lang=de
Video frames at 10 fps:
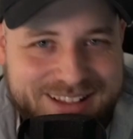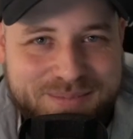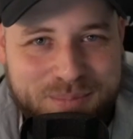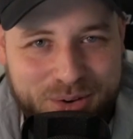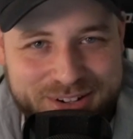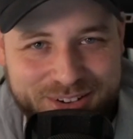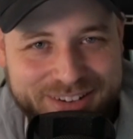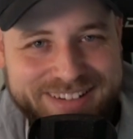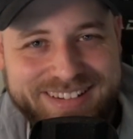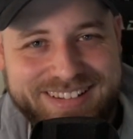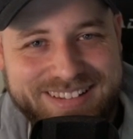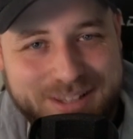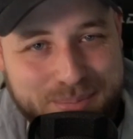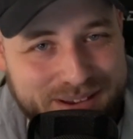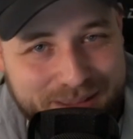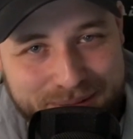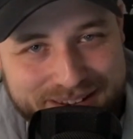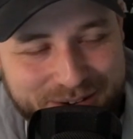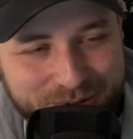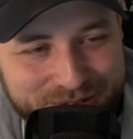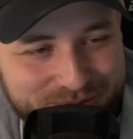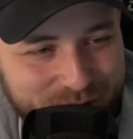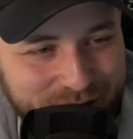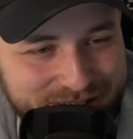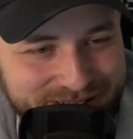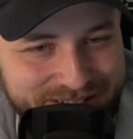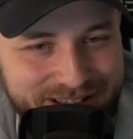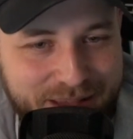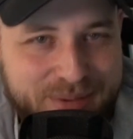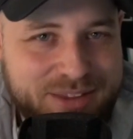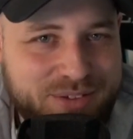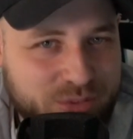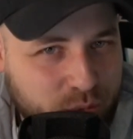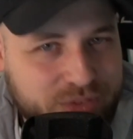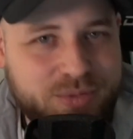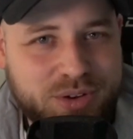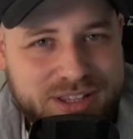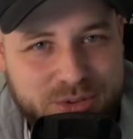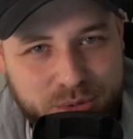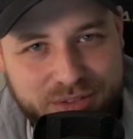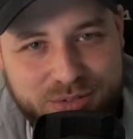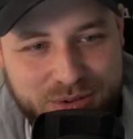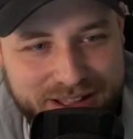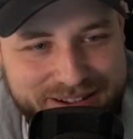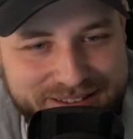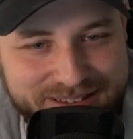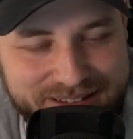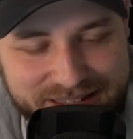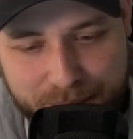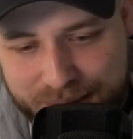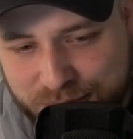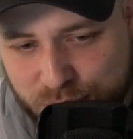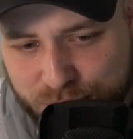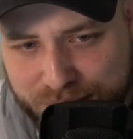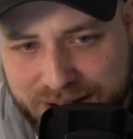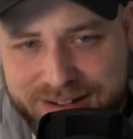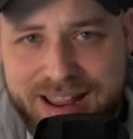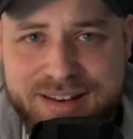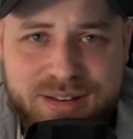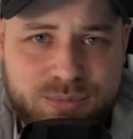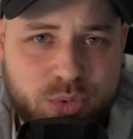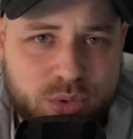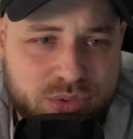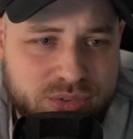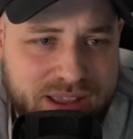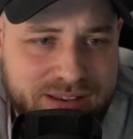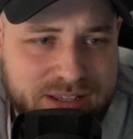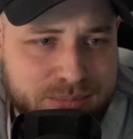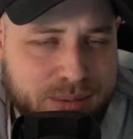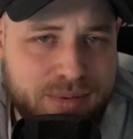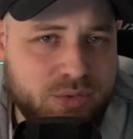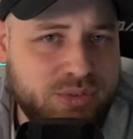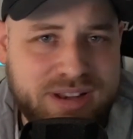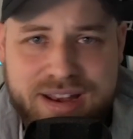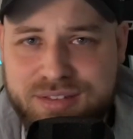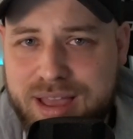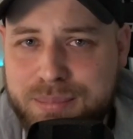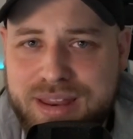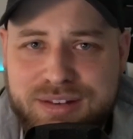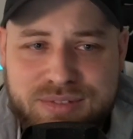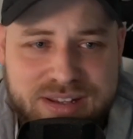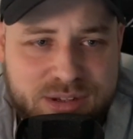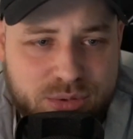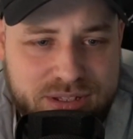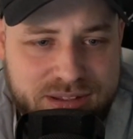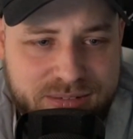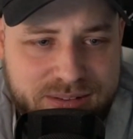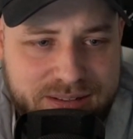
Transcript: Moin Leute, ich bin kein Mann der kurzen Worte, aber ich versuche es wirklich kurz zu halten. Ich habe einfach nur ein paar kleine Infos und dachte, ich mache mal so ein kleines Update-Video hier.